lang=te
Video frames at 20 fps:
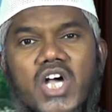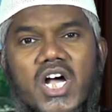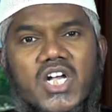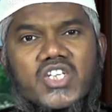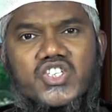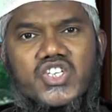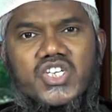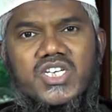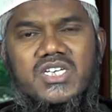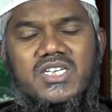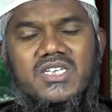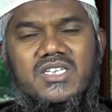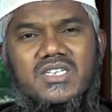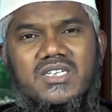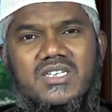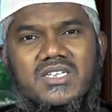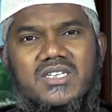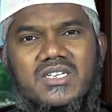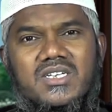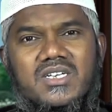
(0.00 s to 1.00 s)
చాచి
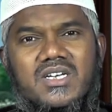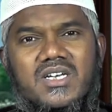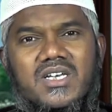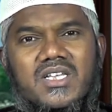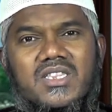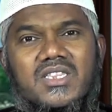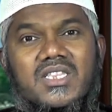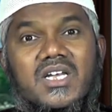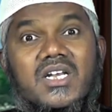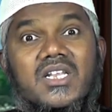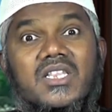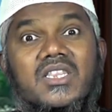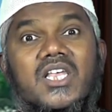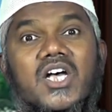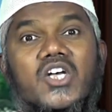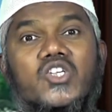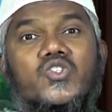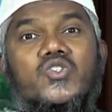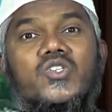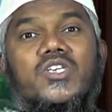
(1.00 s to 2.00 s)
తన
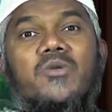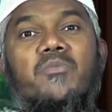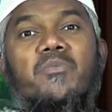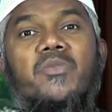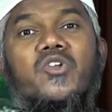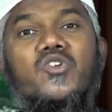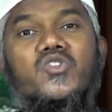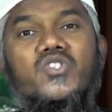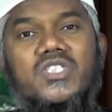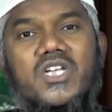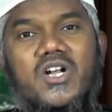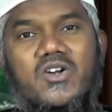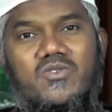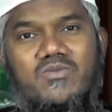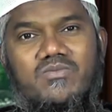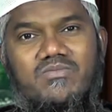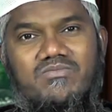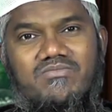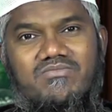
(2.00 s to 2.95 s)
దాసుణ్ణి పిలుస్తాడు